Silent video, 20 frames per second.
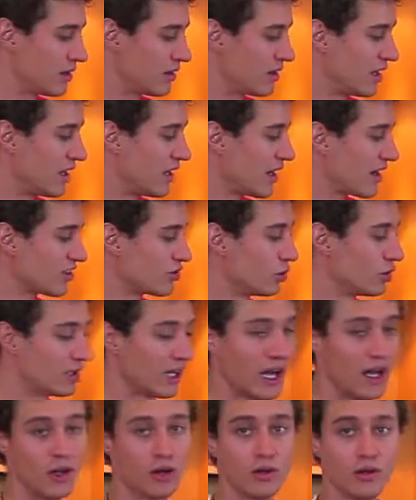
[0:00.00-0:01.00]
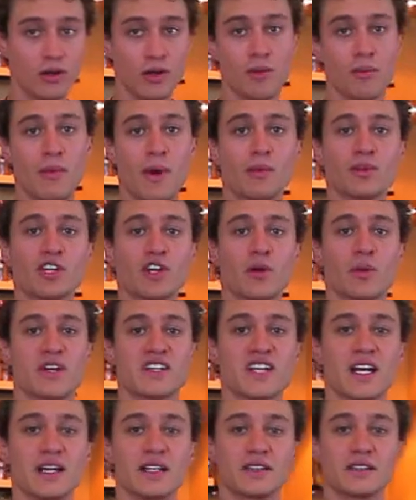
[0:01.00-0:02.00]
tiene resultado, vamos a
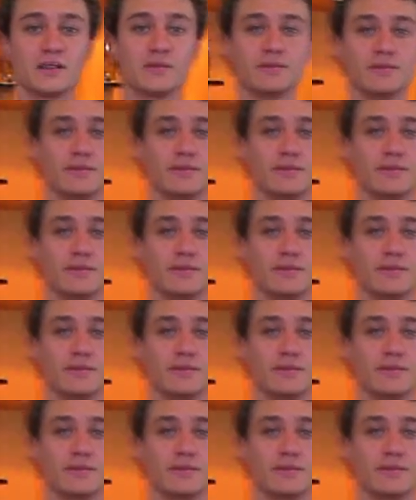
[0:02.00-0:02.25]
comerciales.